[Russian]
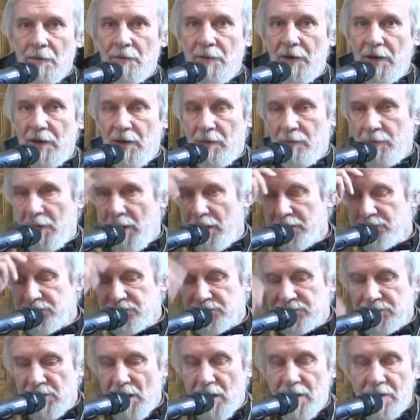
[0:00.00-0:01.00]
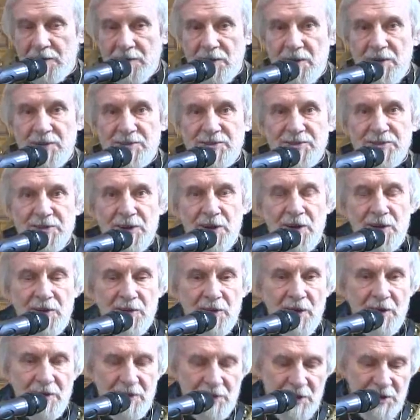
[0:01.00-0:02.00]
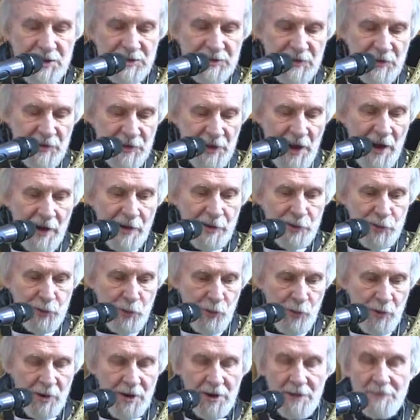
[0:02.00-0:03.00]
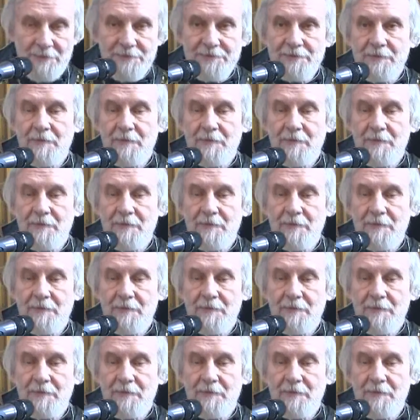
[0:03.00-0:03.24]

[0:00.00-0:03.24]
во имя Отца и Сына и Святаго Духа.